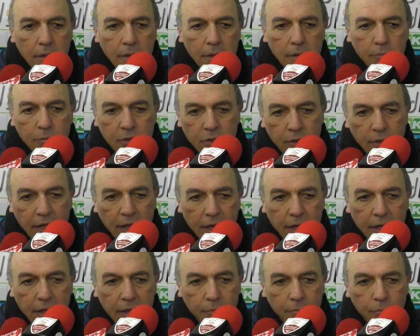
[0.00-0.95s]

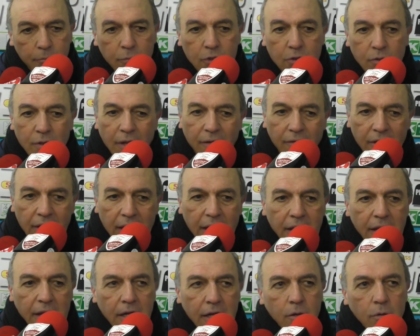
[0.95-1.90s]
dare, bisognava
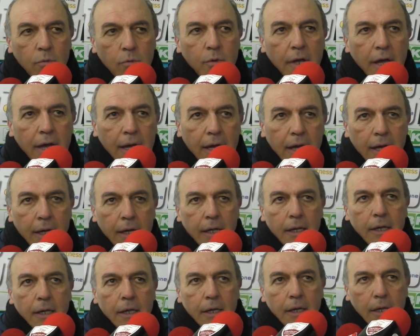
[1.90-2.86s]
dare una,
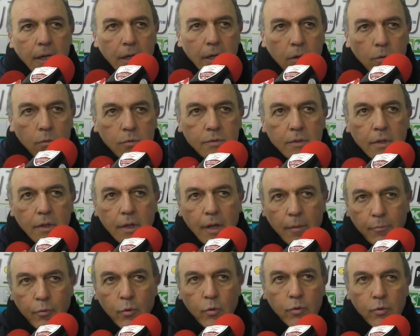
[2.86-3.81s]
un,
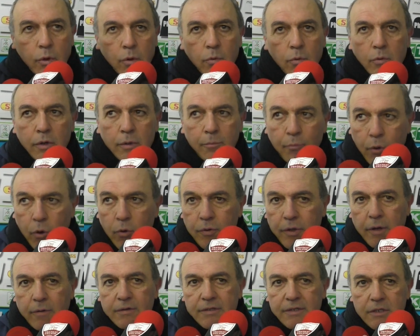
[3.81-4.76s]
appunto
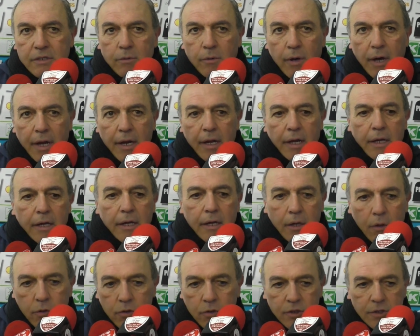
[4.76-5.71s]
un'impronta a questa squadra
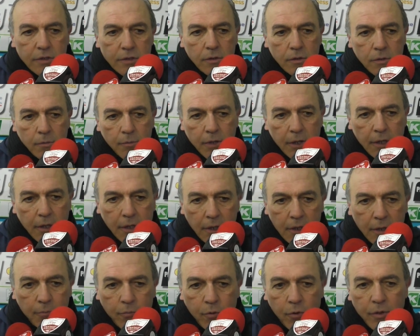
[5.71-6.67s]
e oggi secondo me
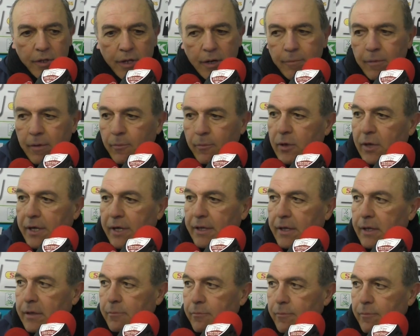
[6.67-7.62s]
l'impronta l'abbiamo
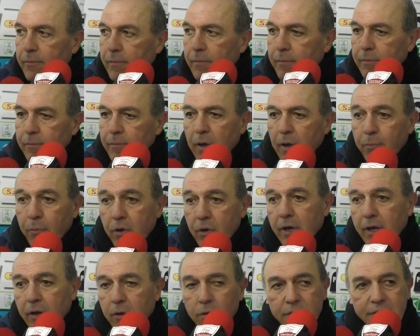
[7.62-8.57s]
data. E poi
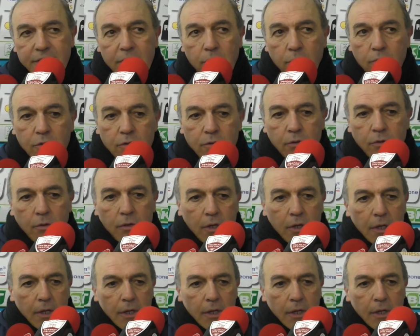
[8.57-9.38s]
una cosa, io ho visto,